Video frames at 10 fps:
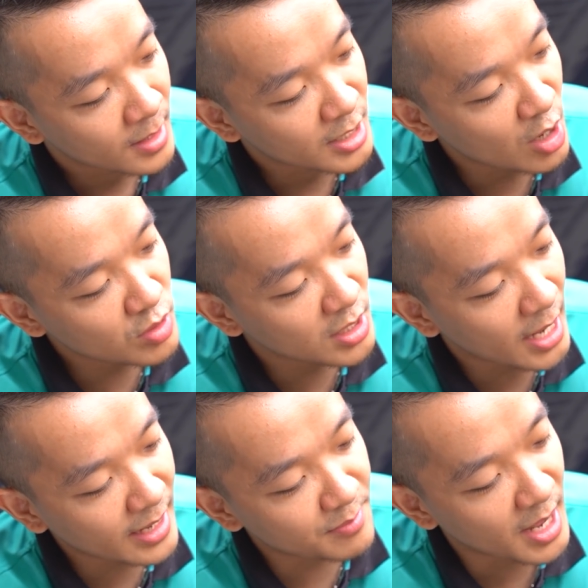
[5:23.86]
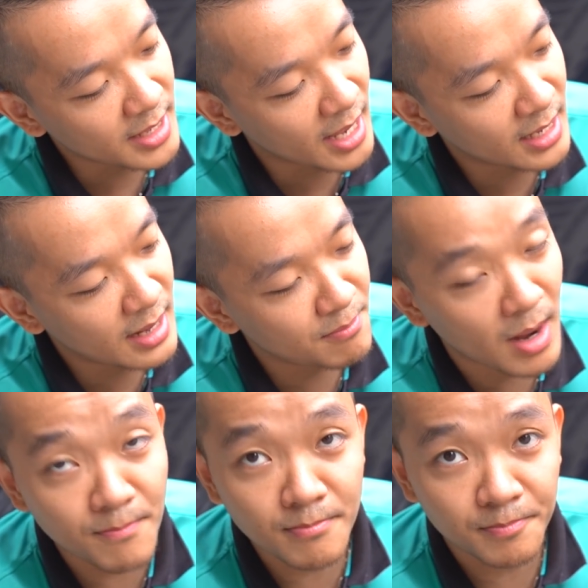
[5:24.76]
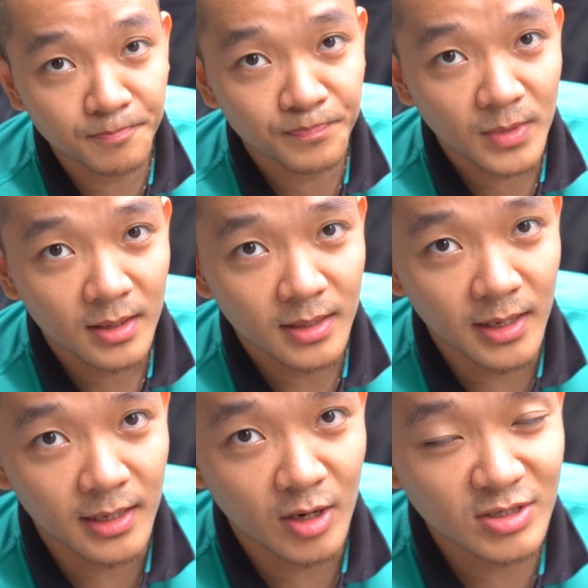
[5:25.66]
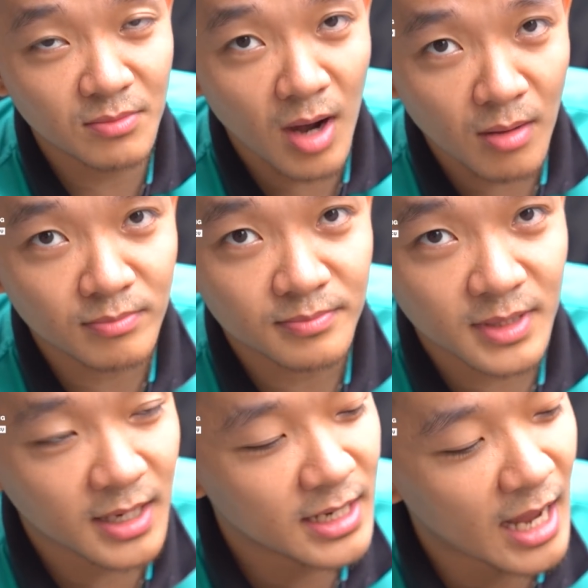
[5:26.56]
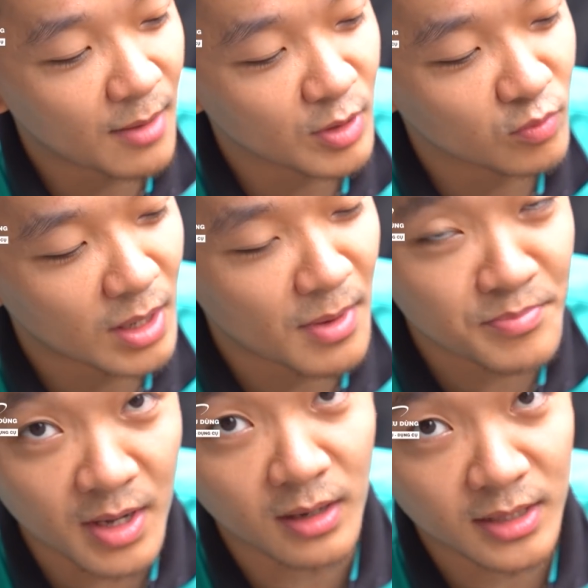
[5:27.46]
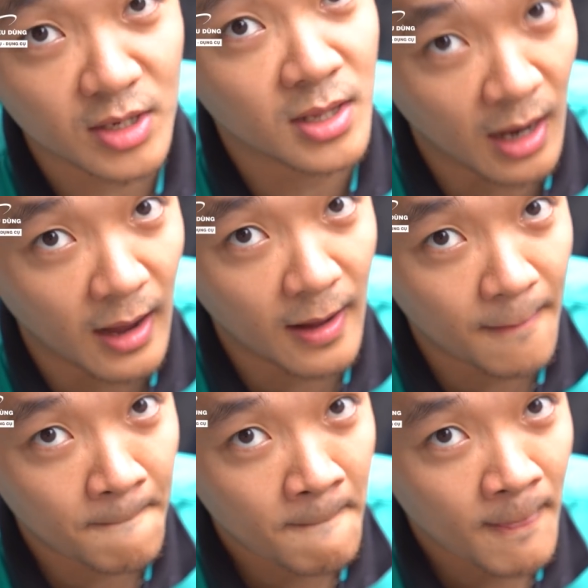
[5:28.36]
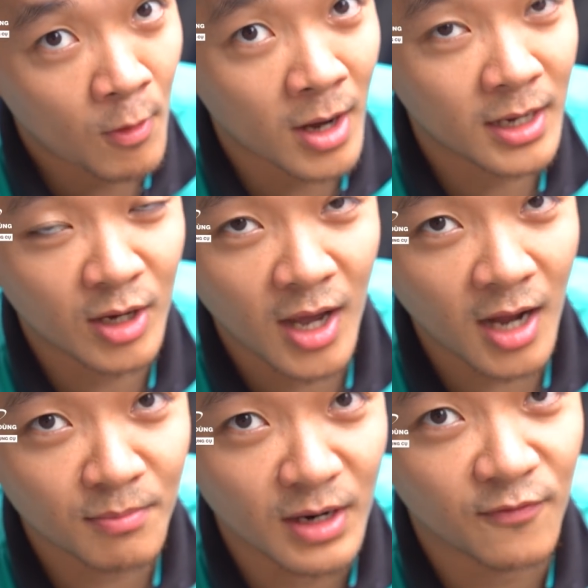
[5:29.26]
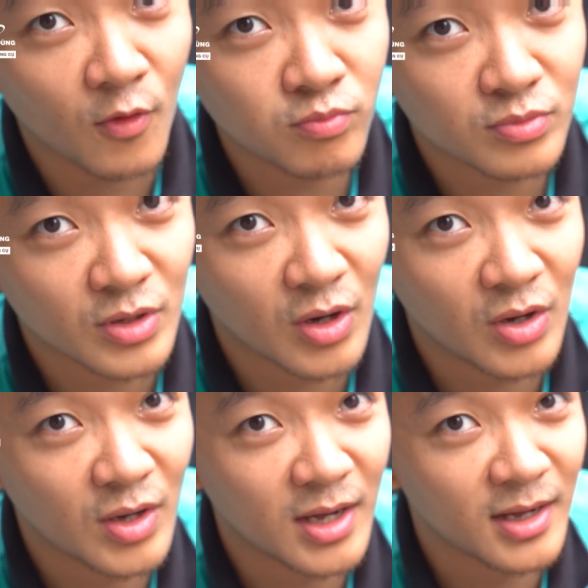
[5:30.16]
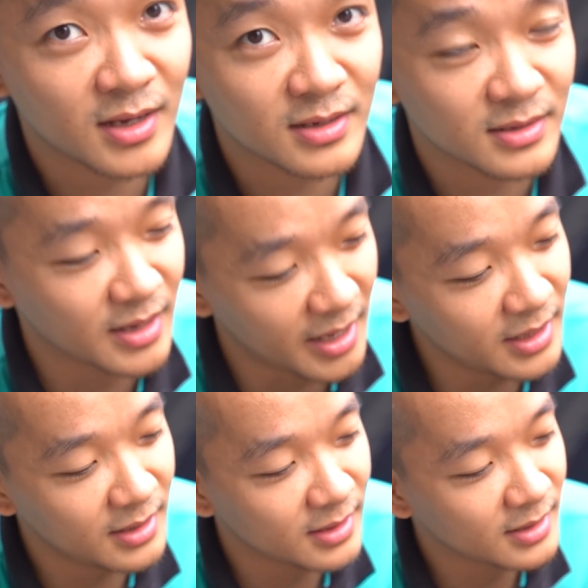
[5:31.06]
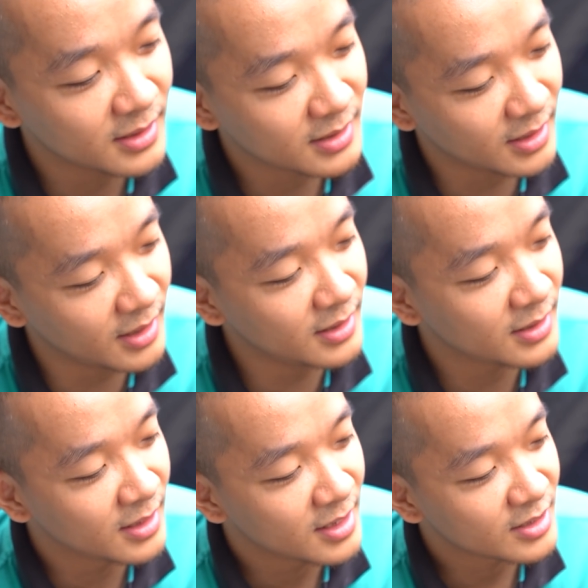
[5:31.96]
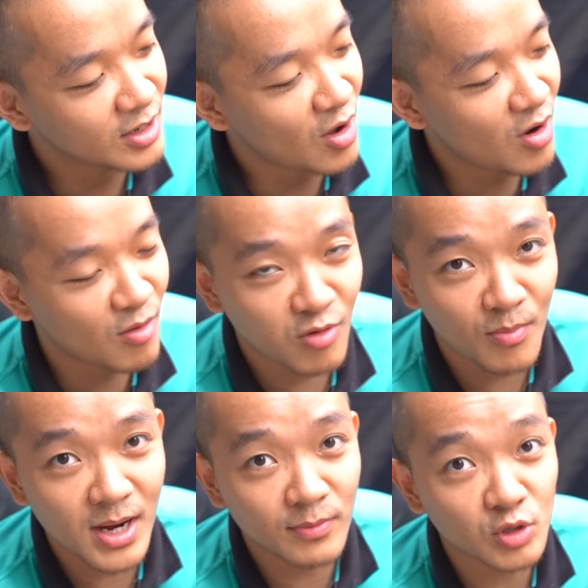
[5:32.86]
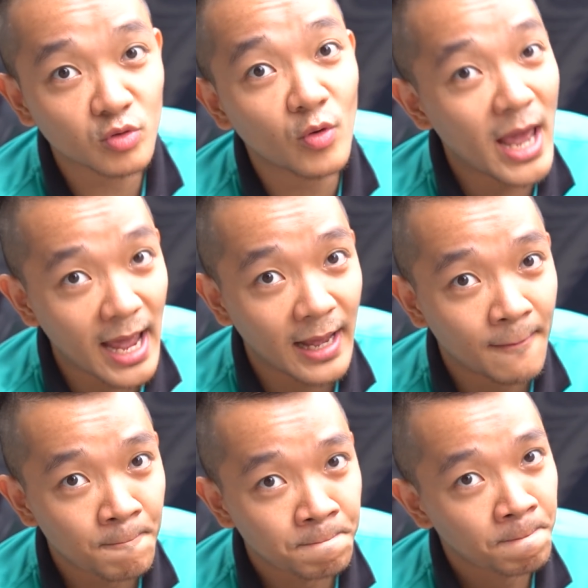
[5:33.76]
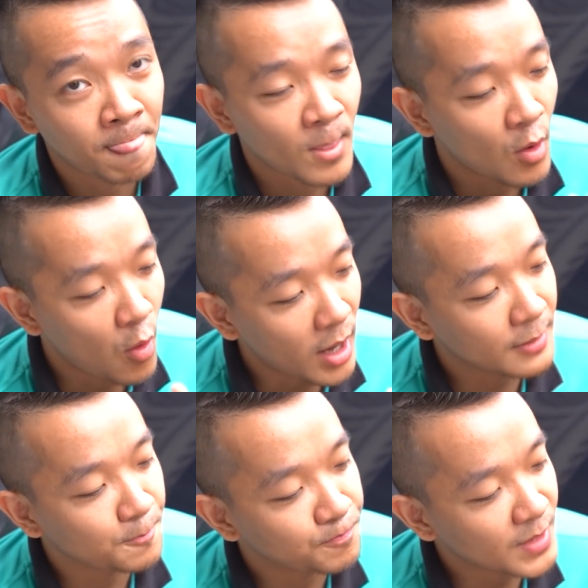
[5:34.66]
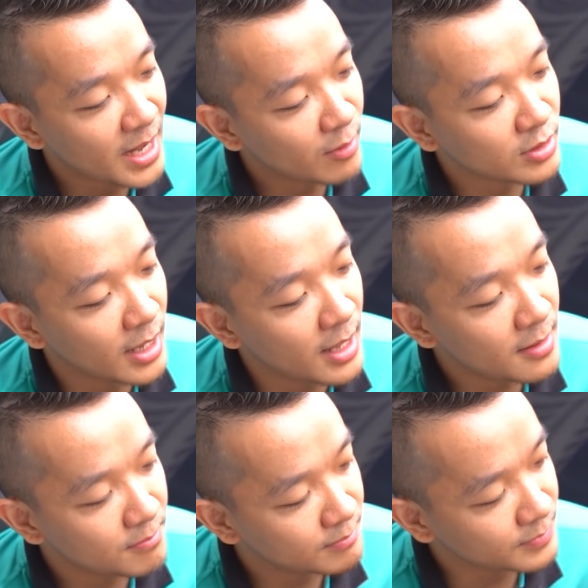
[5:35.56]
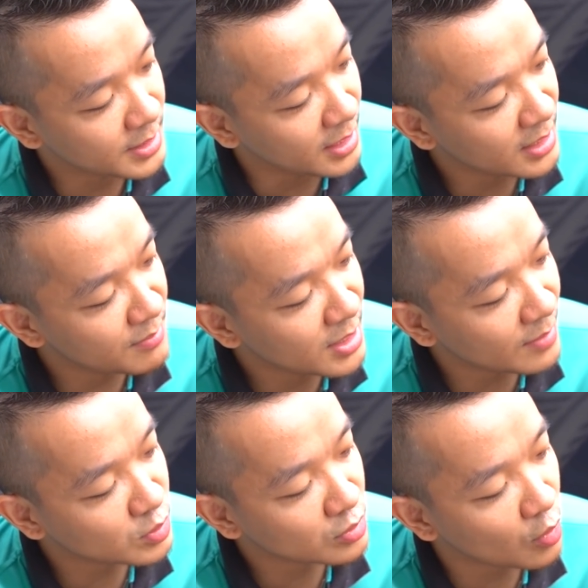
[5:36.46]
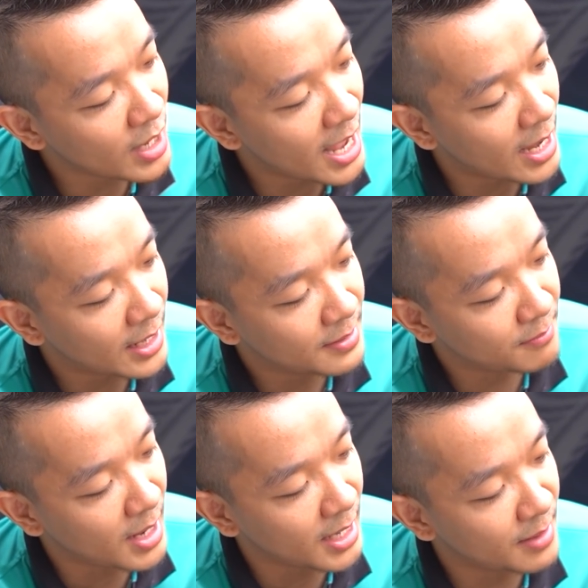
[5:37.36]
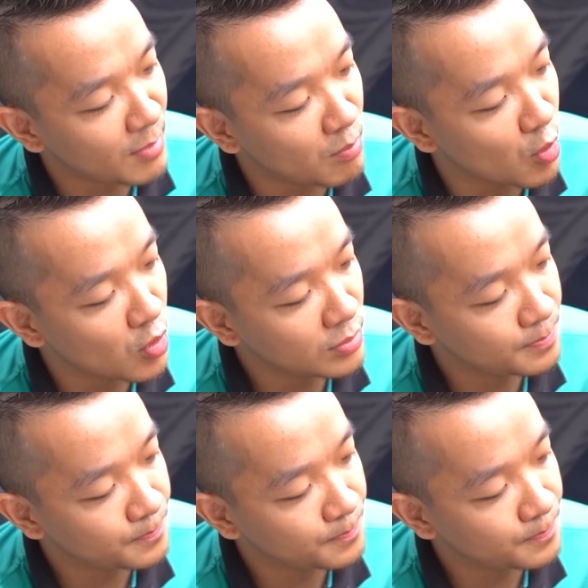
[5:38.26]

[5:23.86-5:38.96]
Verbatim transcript: nếu như anh em để vậy anh em bấm thì nó sẽ bơm tới khi nào mà chúng ta bấm dừng thì nó dừng. Hoặc là nó hết mười phút nó nghỉ. Đó. Chứ nó không có mức áp suất tối đa. Hoặc anh em có thể chỉnh cái mức áp suất tối đa mà anh em mong muốn.